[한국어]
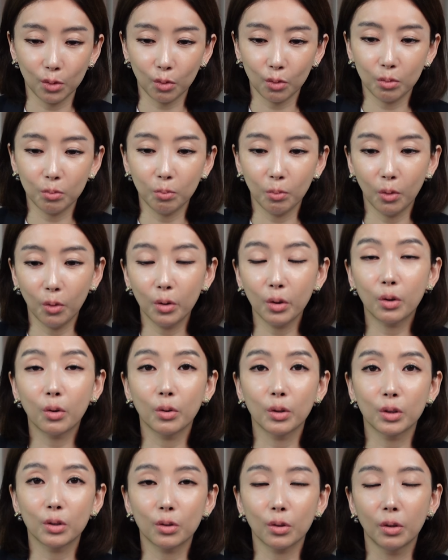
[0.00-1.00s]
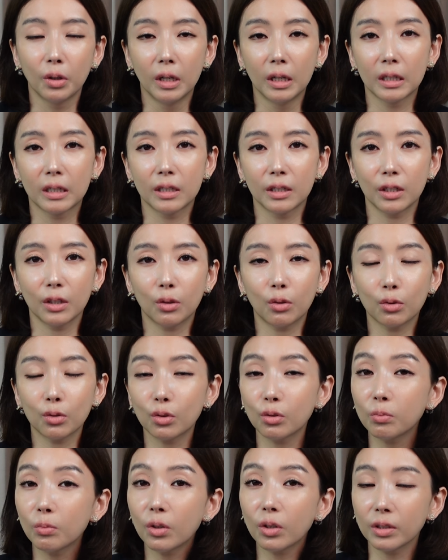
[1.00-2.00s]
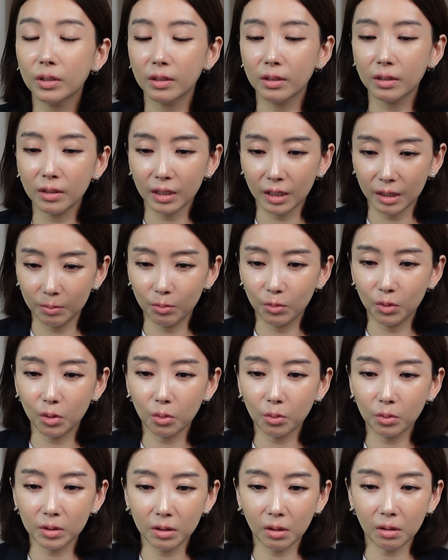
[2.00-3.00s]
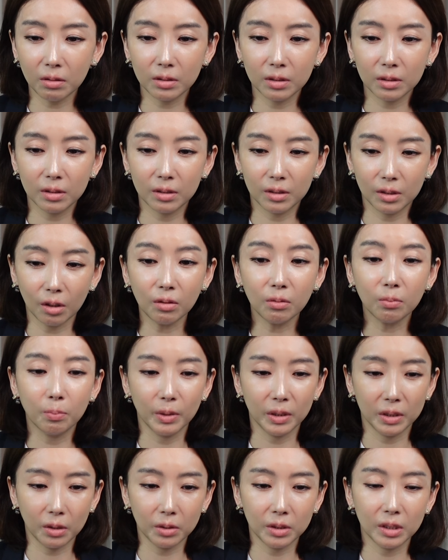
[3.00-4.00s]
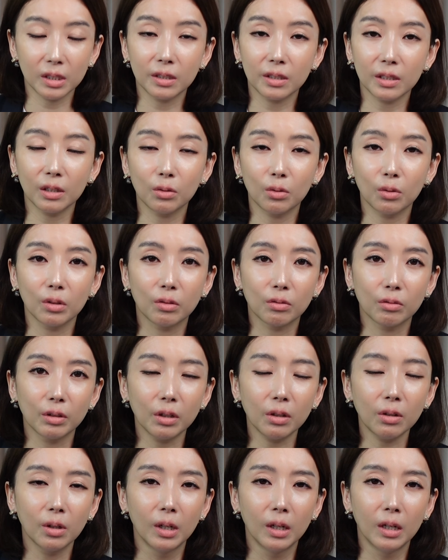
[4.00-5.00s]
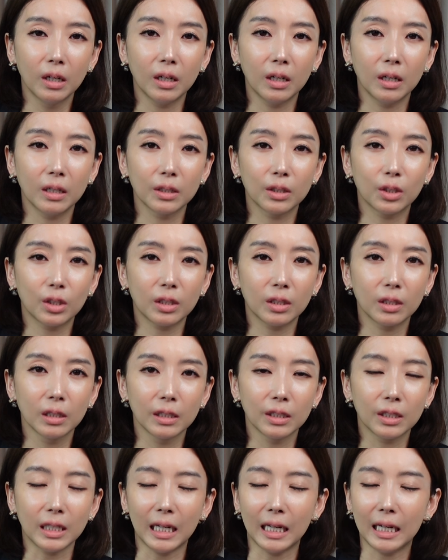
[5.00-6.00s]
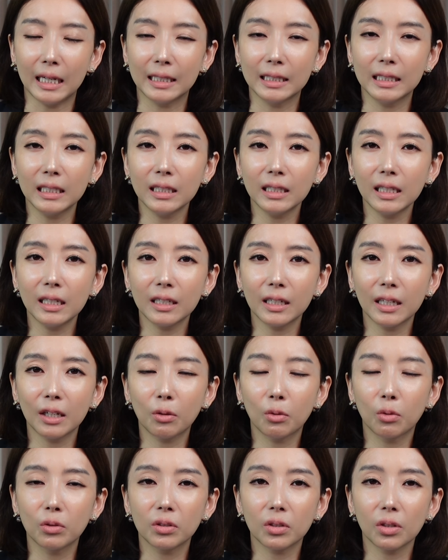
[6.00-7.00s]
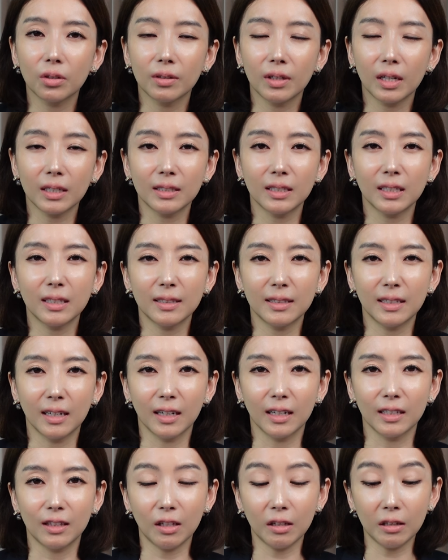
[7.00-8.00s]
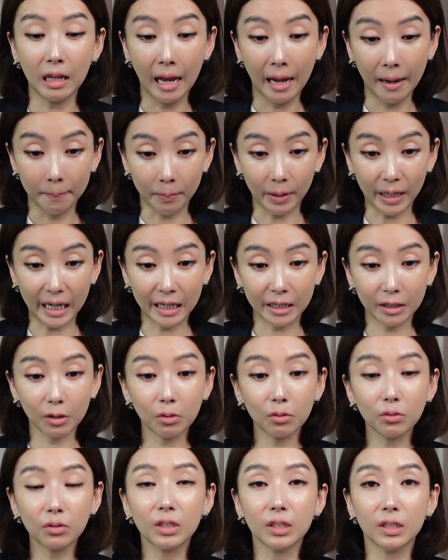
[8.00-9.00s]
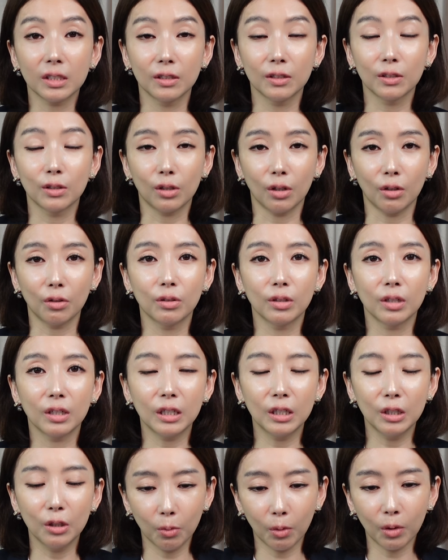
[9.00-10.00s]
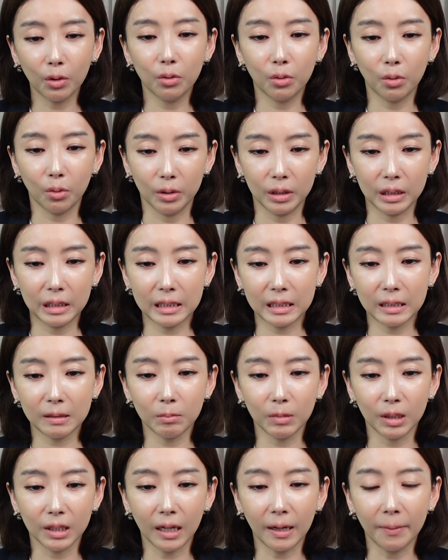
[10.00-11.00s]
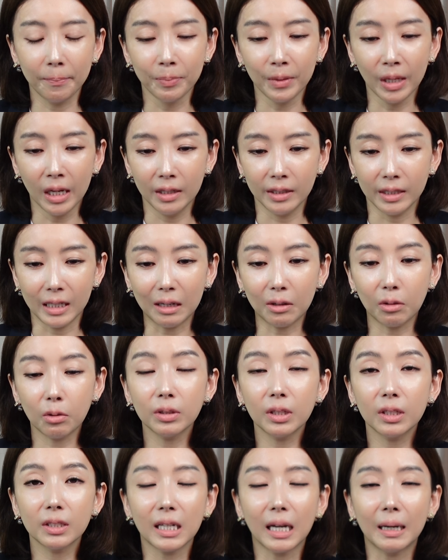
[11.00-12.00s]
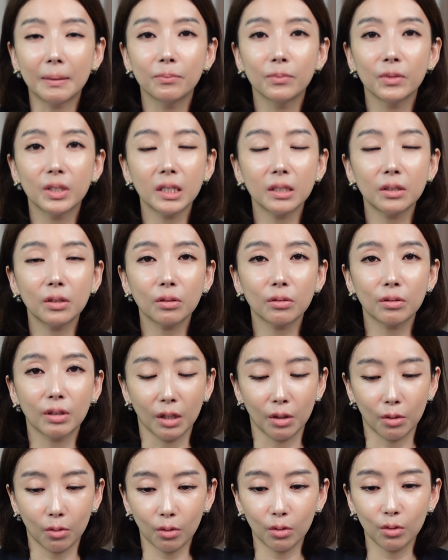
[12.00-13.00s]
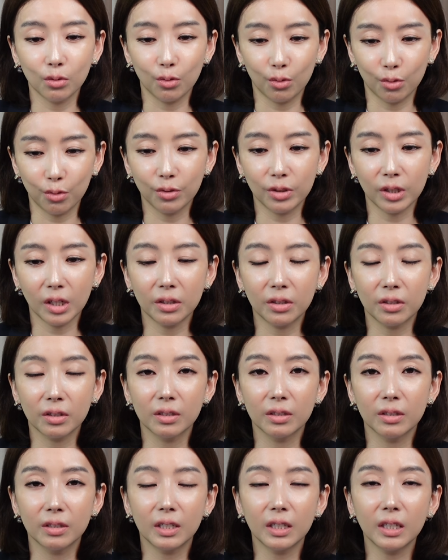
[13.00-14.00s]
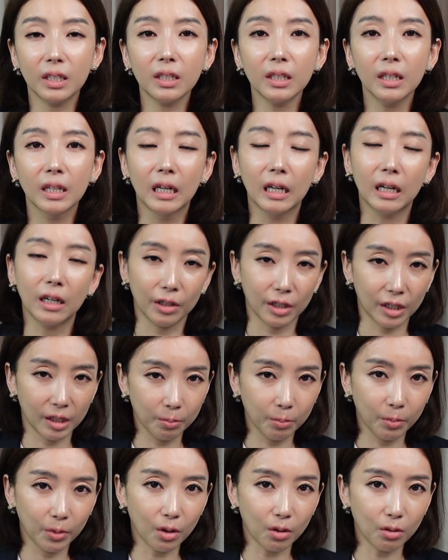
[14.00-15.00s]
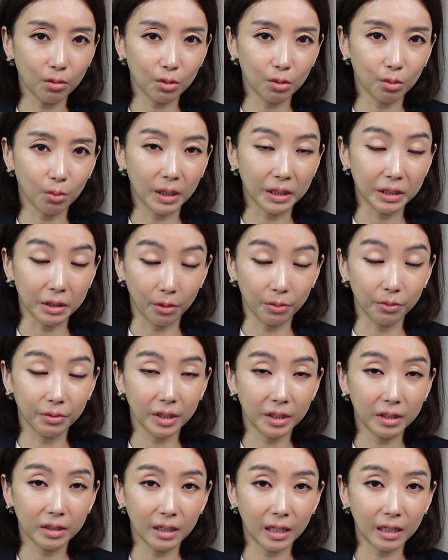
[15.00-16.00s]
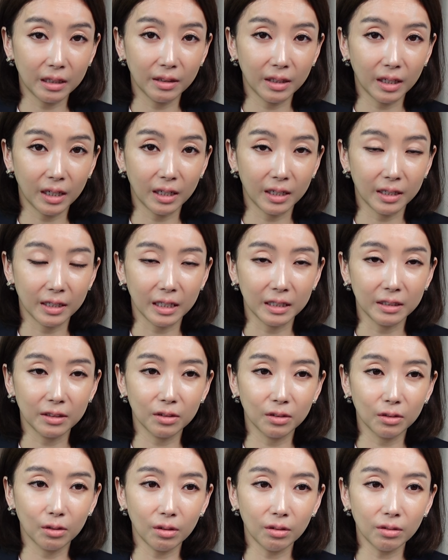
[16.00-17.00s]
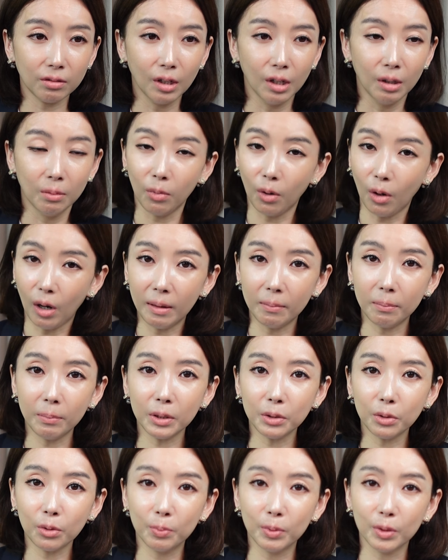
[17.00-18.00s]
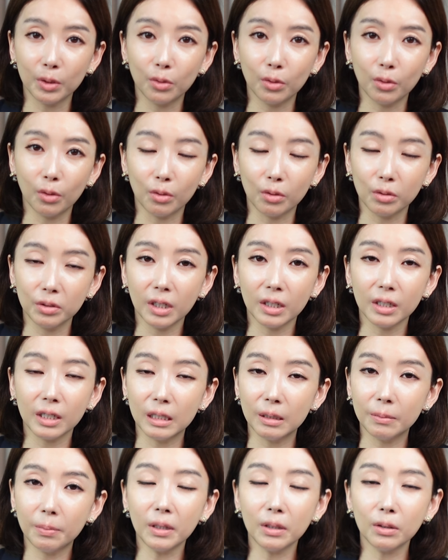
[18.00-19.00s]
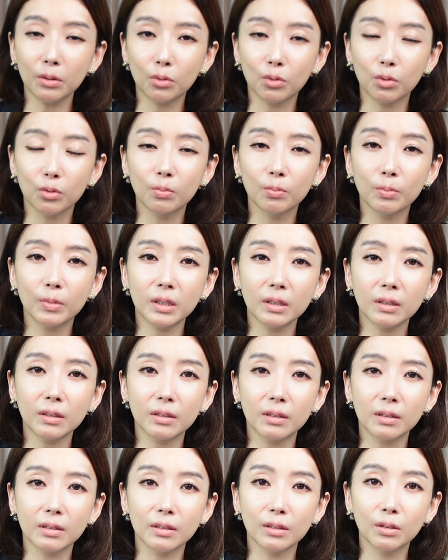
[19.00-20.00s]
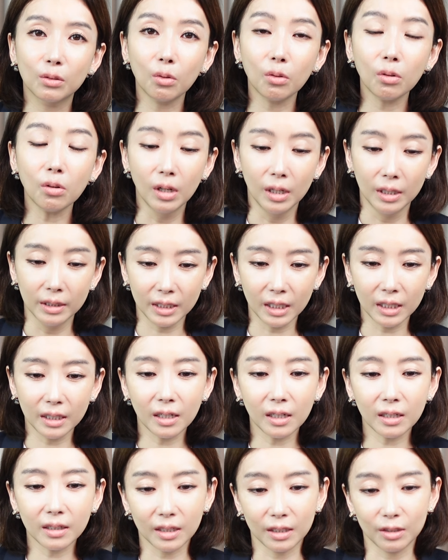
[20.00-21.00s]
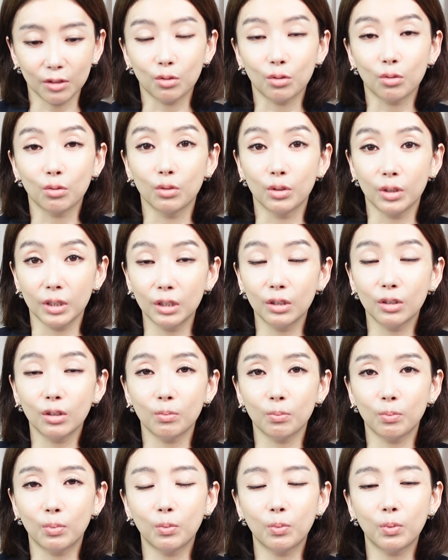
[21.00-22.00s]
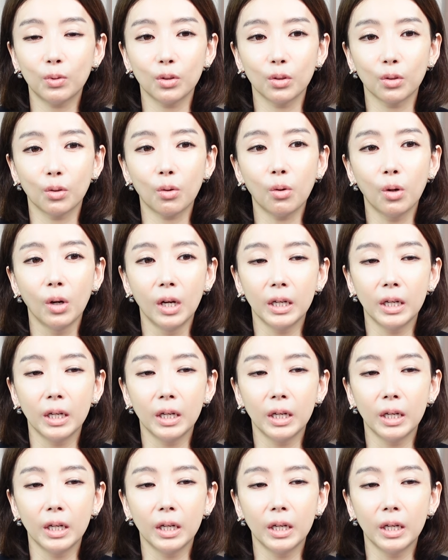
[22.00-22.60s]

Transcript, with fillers: 조금 모이고 있죠. 그리고 숨어있는 임종석 전 비서실장도 있고요. 어, 잔인하게 공천 학살을 당했던 박용진 전 의원도 있습니다. 야권의 잠재적 대권 주자들이 어, 김경수와 연대를 한다라는 건안 뭐 봐도 비디오 그냥 일반 국민들도 생각할 수 있는 부분이고